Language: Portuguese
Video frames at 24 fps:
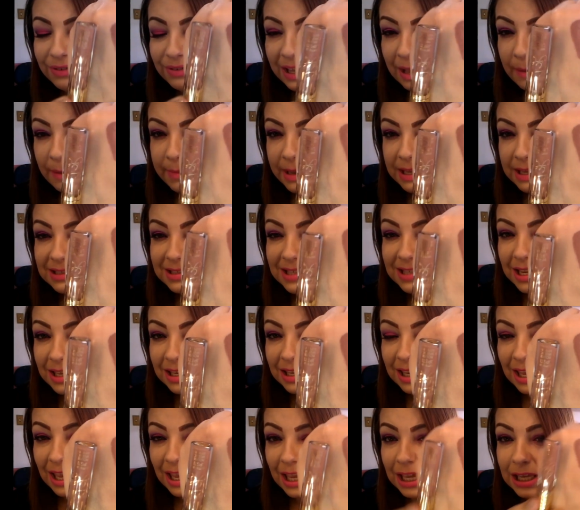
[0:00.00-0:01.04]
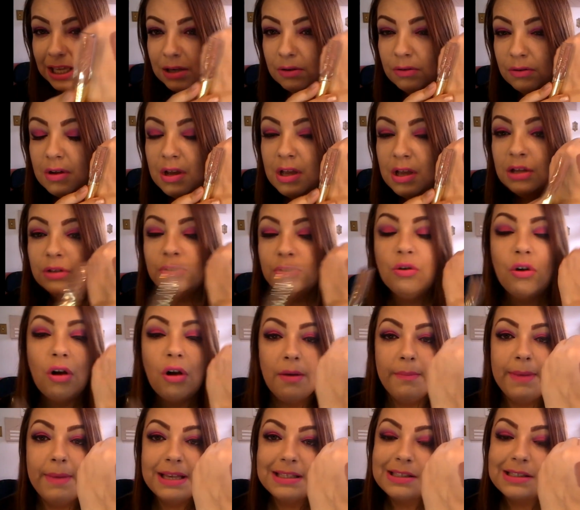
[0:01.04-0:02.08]
fica bem sequinho. No
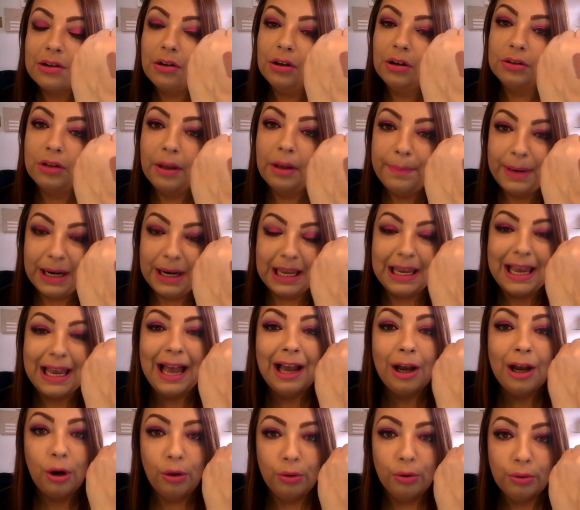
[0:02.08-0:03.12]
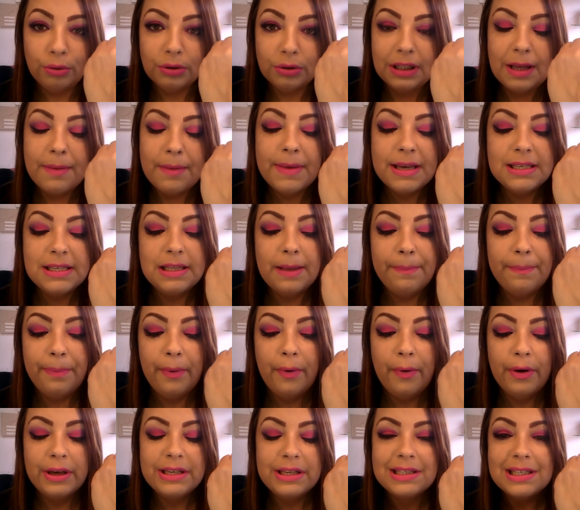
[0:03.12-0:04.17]
começo, quando aplica, gruda, mas
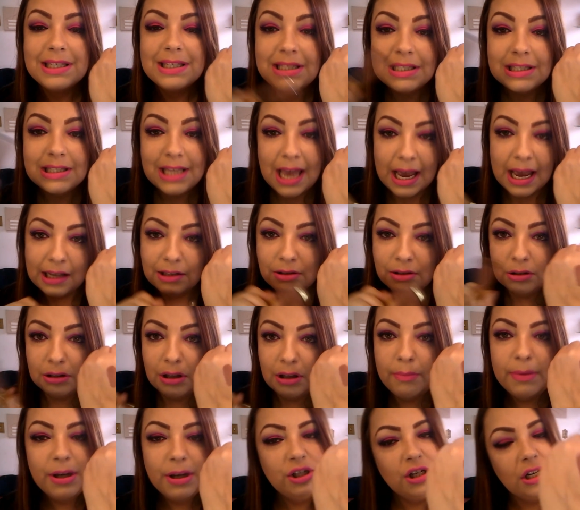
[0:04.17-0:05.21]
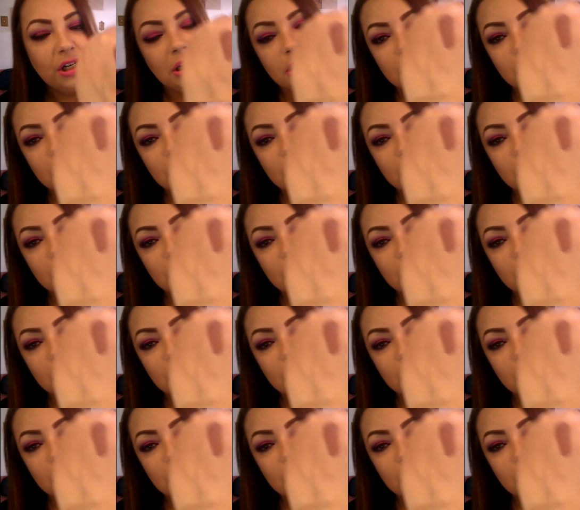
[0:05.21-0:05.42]
depois que seca totalmente,